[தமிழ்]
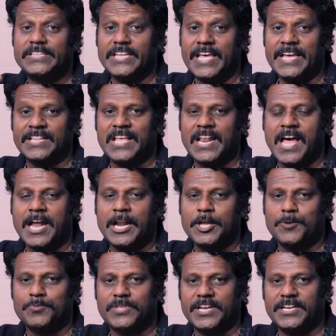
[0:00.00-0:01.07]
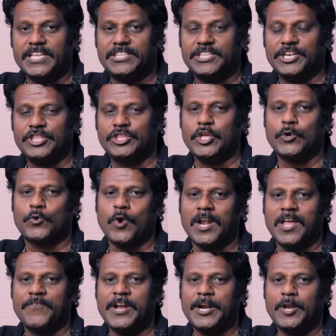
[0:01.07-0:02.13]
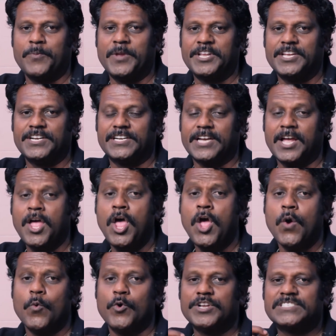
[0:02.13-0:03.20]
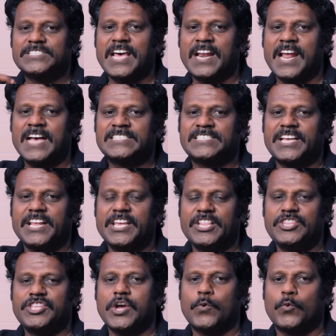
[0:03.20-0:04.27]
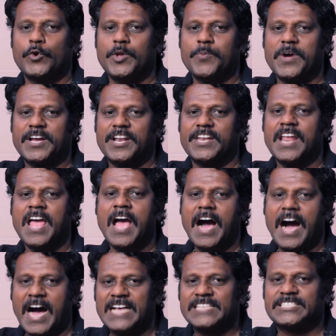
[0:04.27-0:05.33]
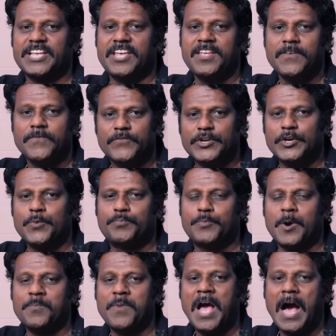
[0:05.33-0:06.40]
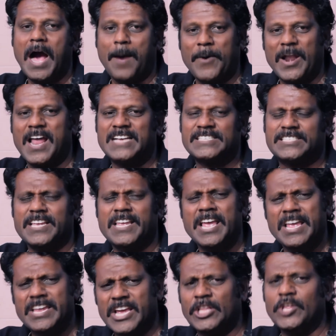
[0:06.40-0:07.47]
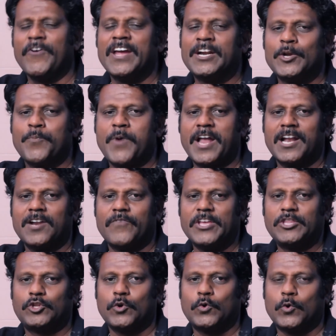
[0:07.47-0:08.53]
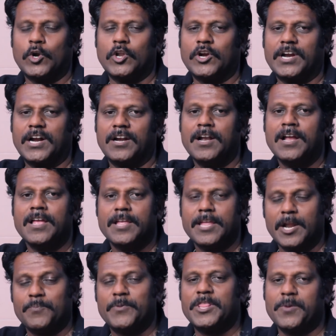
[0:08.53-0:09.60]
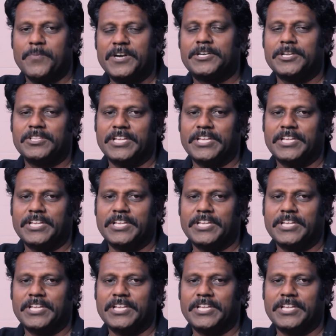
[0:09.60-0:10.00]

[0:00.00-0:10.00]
தேர்தல் ஆணையம் தன்னை திருத்திக் கொள்ள வேண்டும் என்கின்ற ஒரு சராசரி இந்திய குடிமகனின் ஆசை விருப்பம் அபலாசை எது வேண்டுமானால் வைத்துக் கொள்ளுங்கள் என்பதை மட்டும்